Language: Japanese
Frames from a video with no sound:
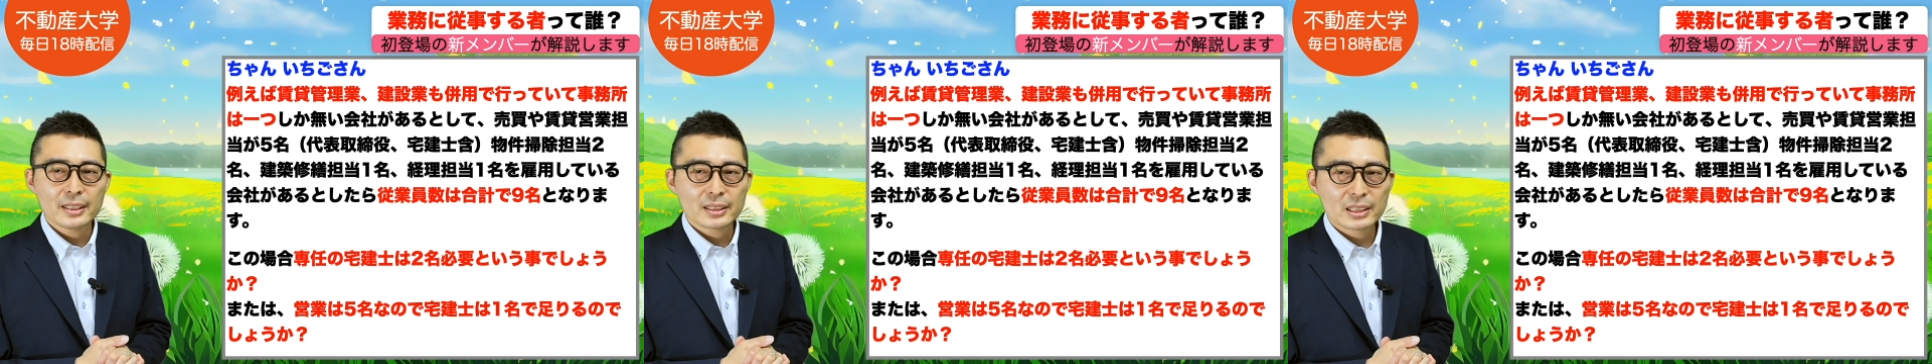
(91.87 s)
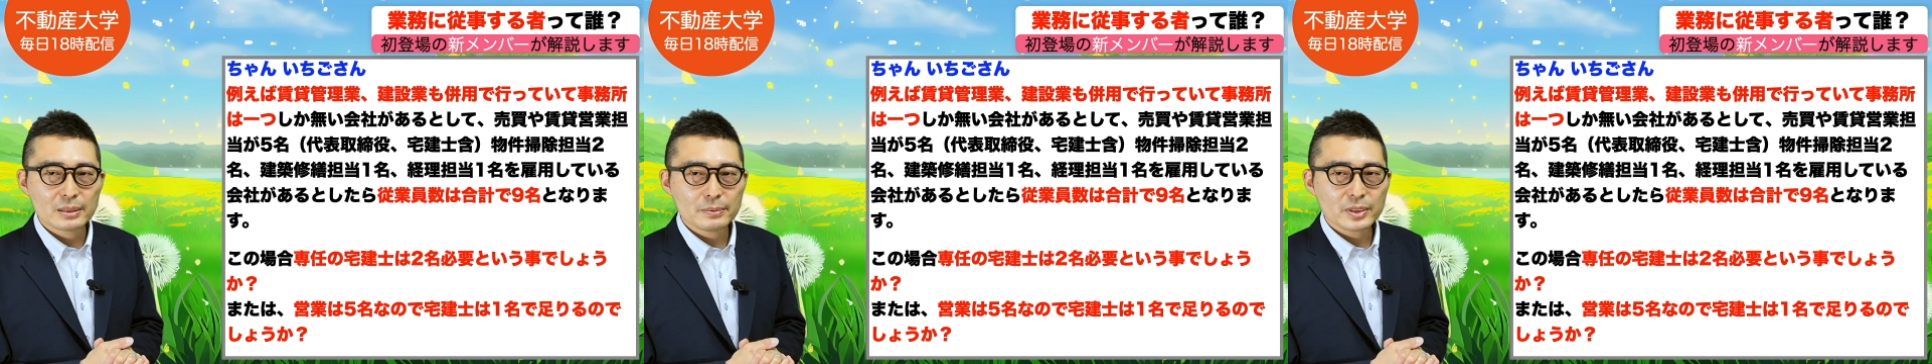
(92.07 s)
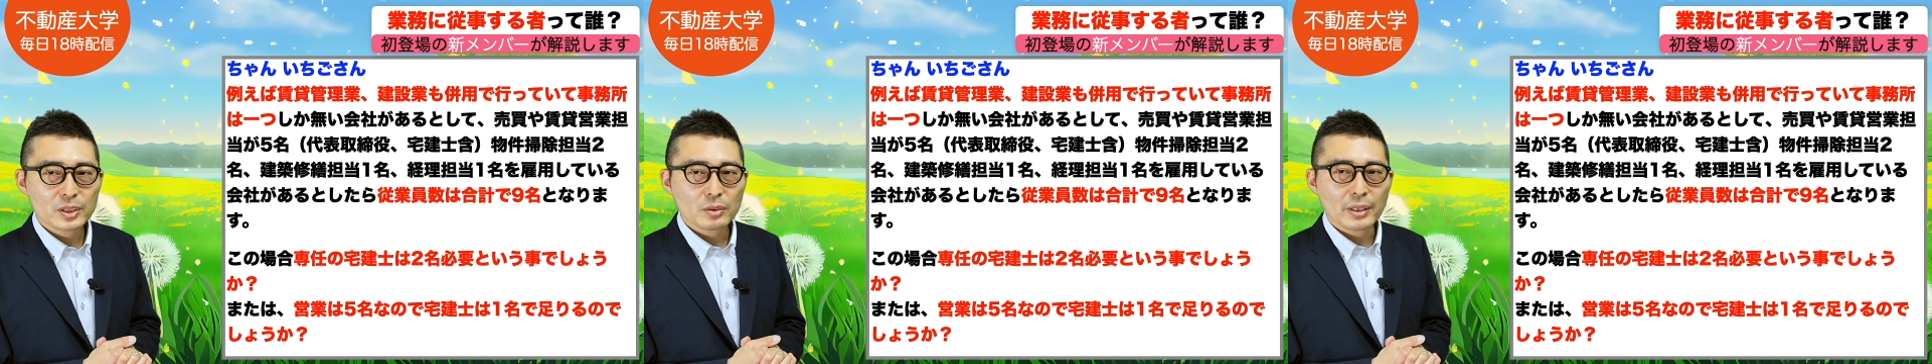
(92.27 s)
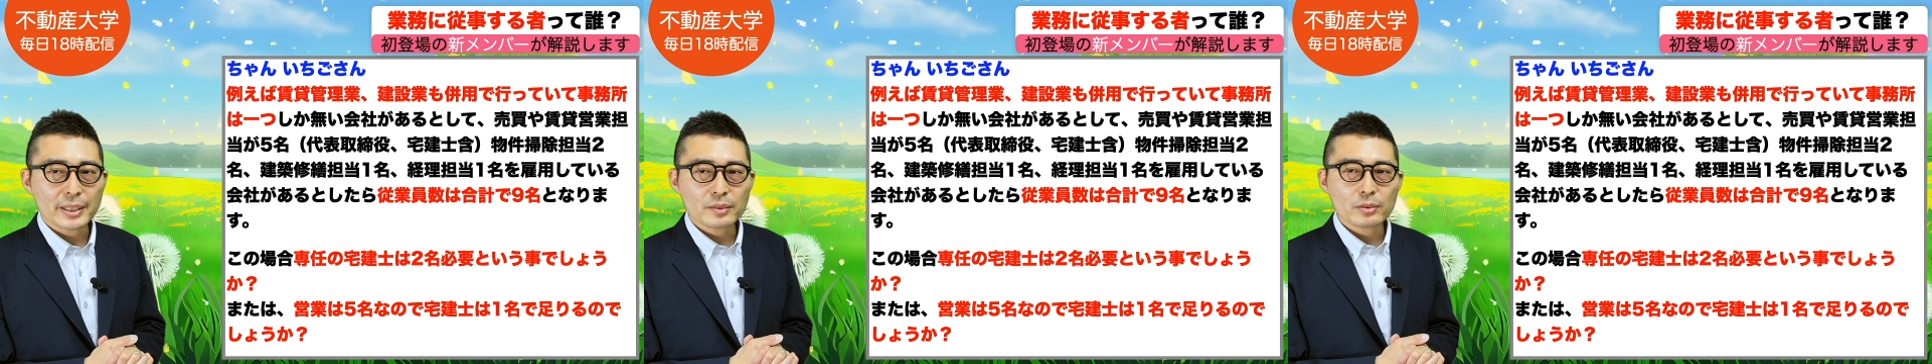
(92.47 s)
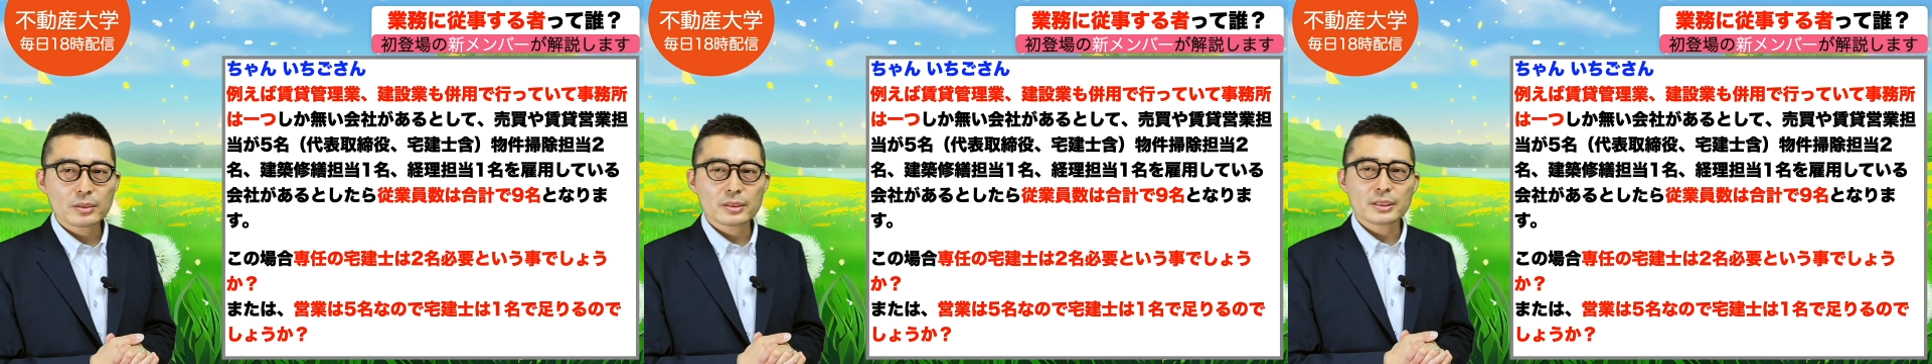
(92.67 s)
事務所は
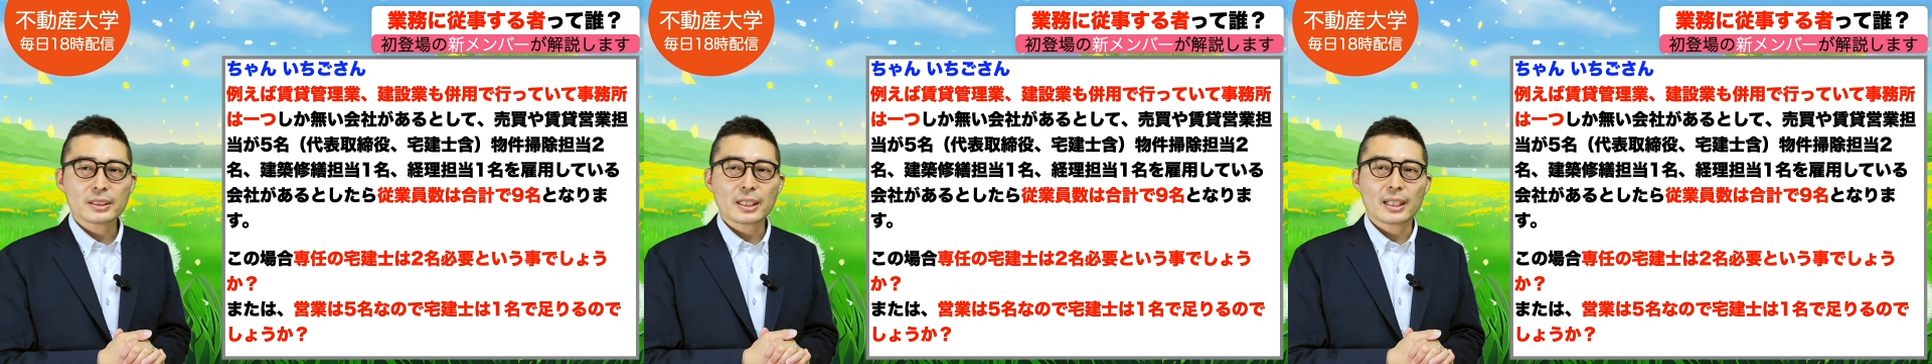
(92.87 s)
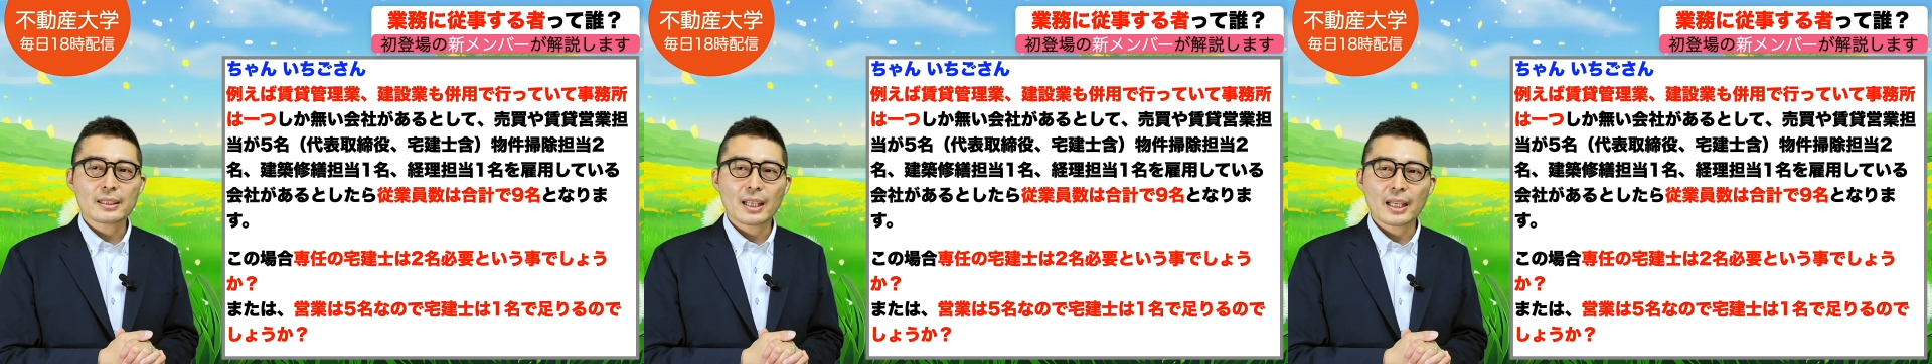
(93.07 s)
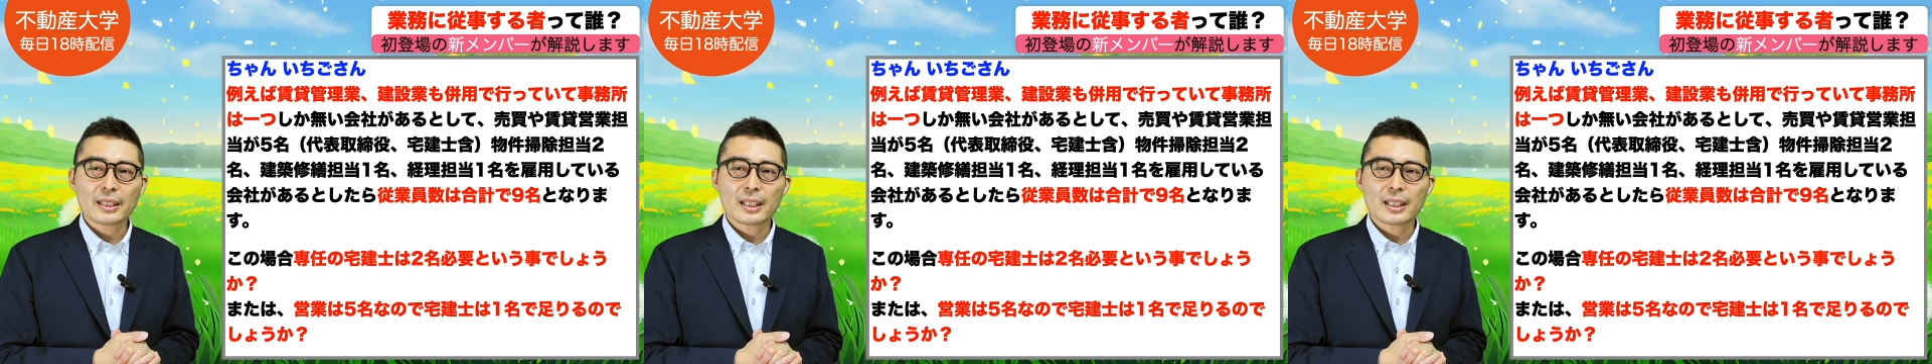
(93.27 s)
1つしかな